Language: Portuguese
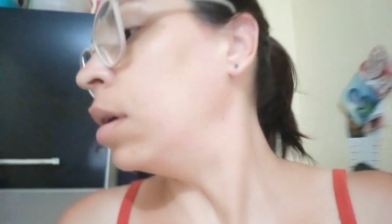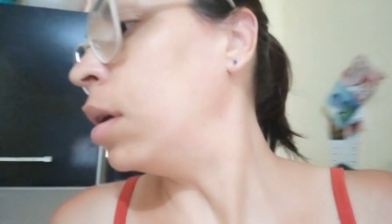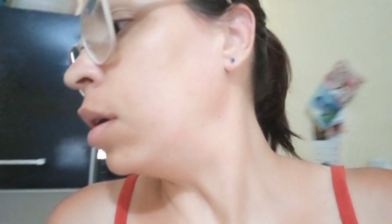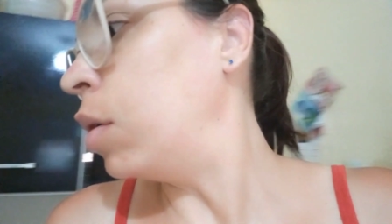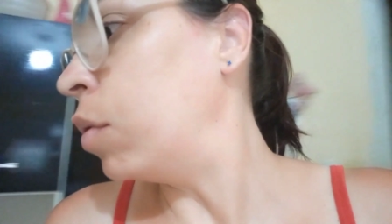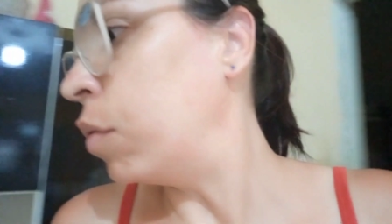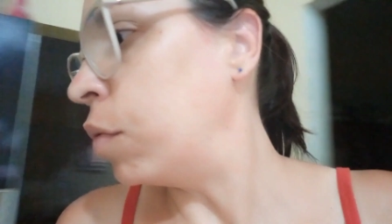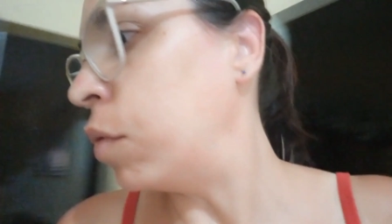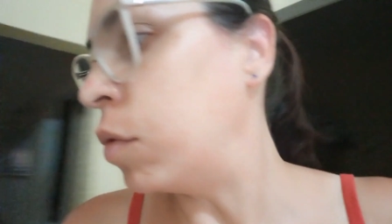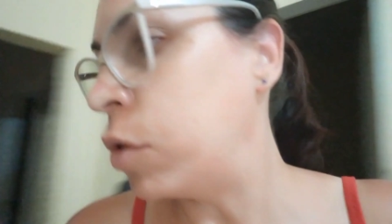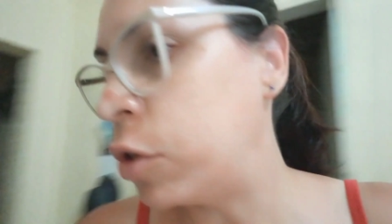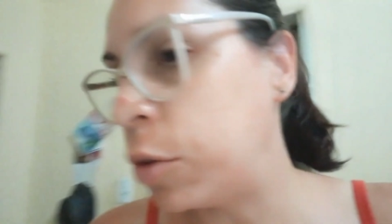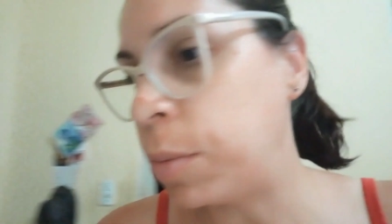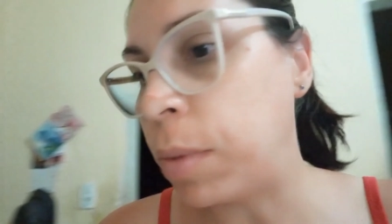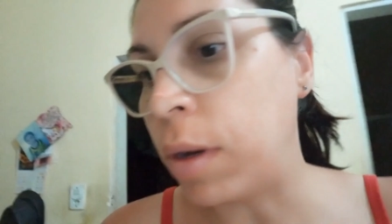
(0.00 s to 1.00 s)
Eu vou
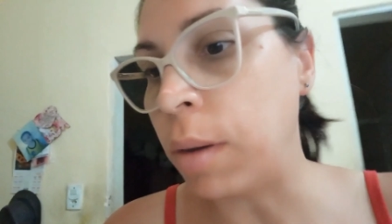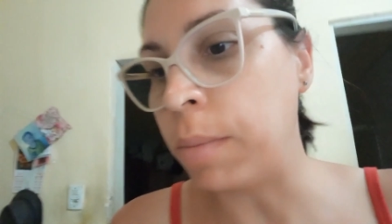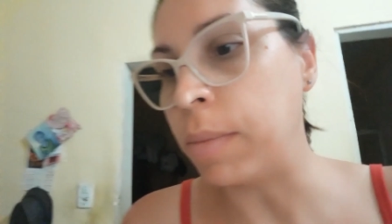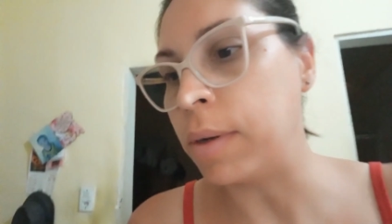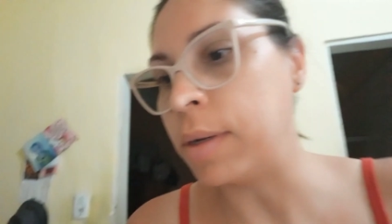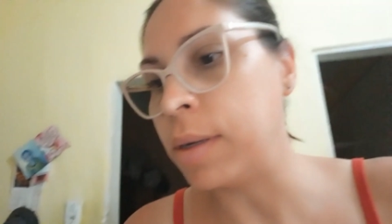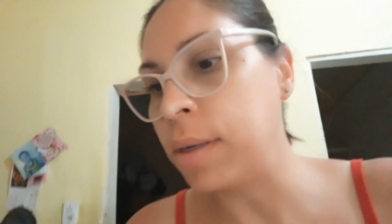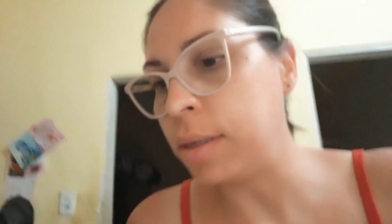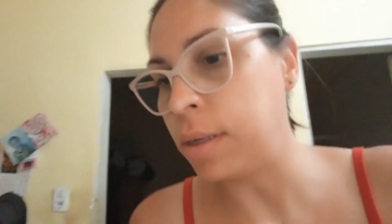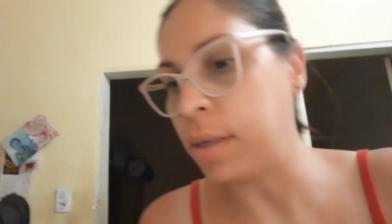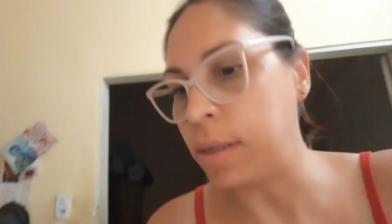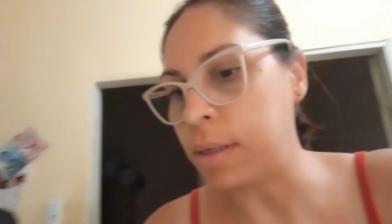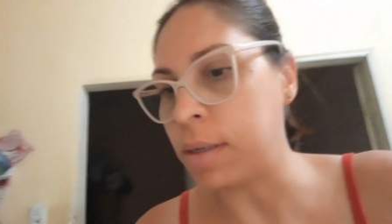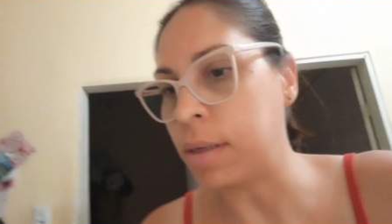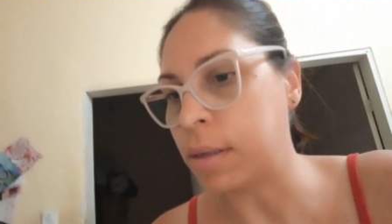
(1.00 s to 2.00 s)
espar
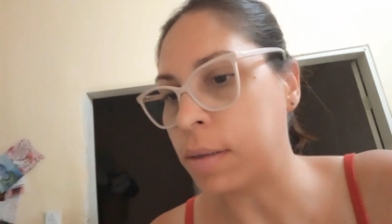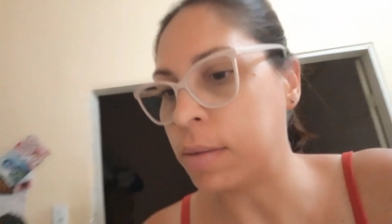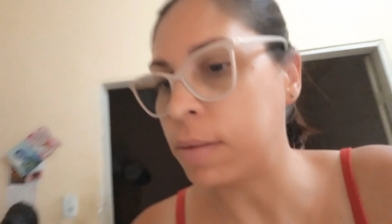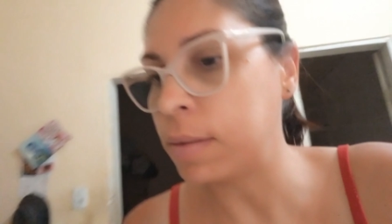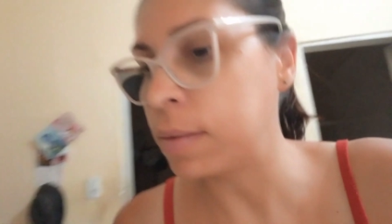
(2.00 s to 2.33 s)
manguinha.